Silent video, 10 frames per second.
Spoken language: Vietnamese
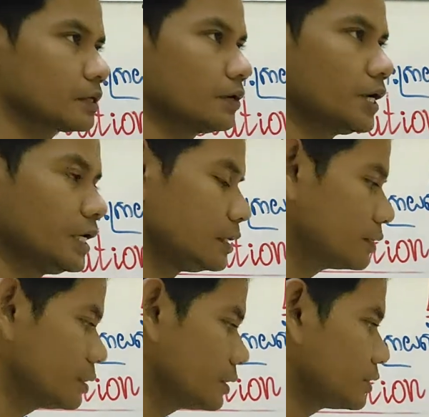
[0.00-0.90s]
ok
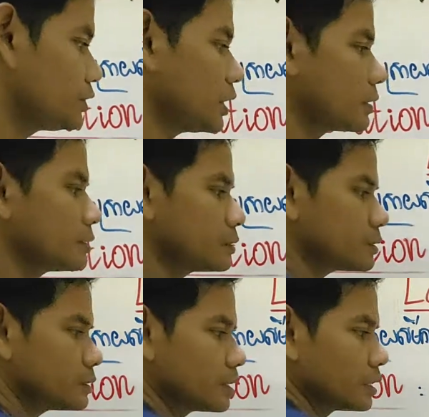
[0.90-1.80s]

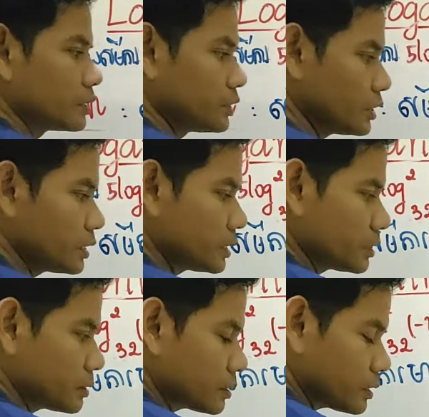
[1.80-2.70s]
chăng
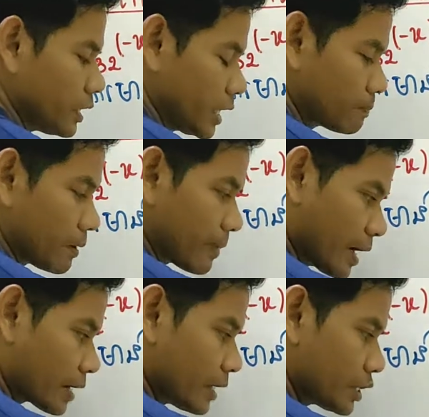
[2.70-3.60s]
dương x
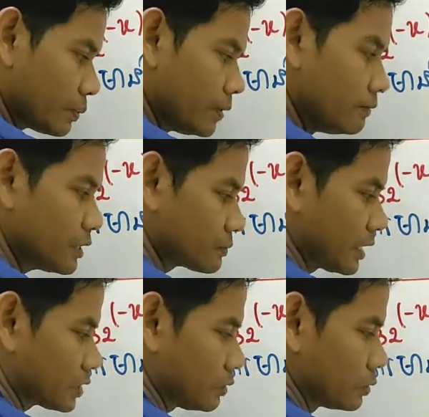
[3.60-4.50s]
format này vừa bị
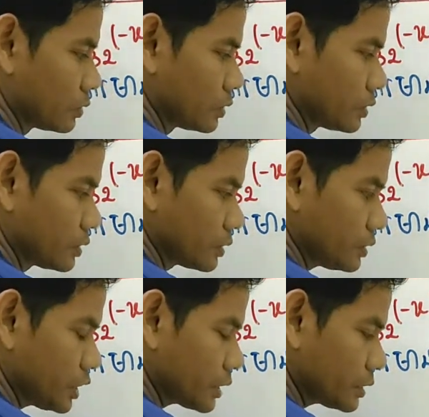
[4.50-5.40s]
smartphone
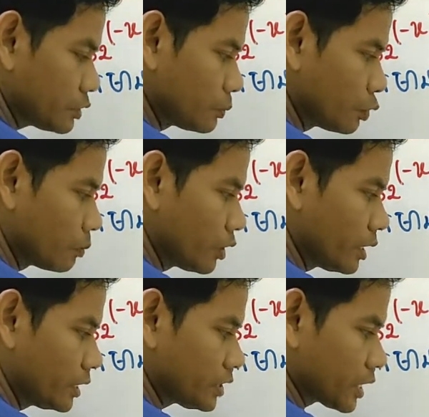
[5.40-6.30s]
chăng chấm nôn môi
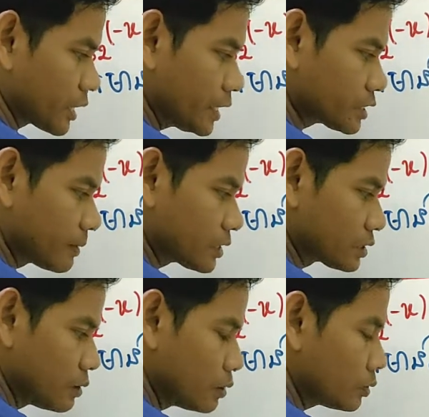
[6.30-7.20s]
lơ chơi cái
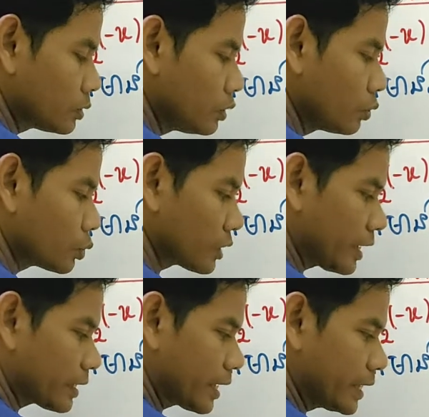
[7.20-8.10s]
smartphone
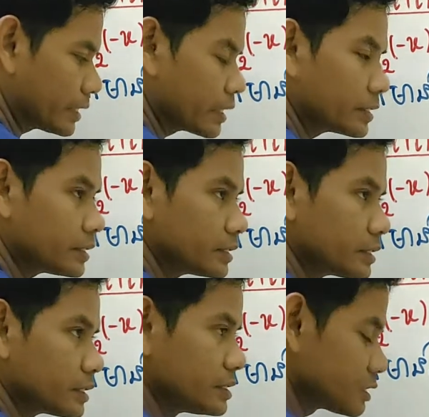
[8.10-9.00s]
lutra tại x nâng
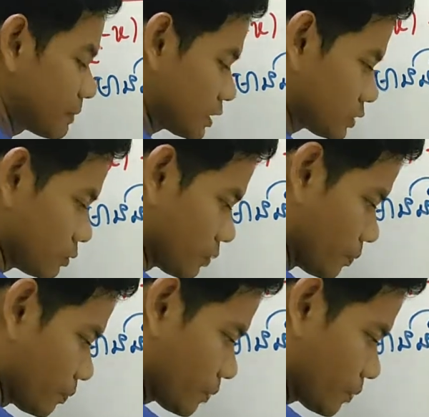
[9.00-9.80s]
cứ smartphone